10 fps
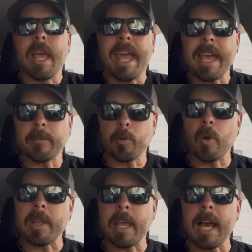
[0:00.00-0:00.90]
es lo
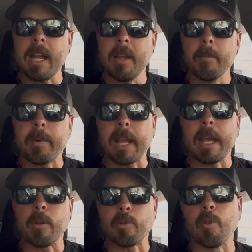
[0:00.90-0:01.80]
ideal para que
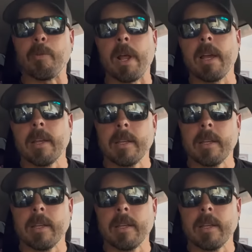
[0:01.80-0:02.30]
no sufra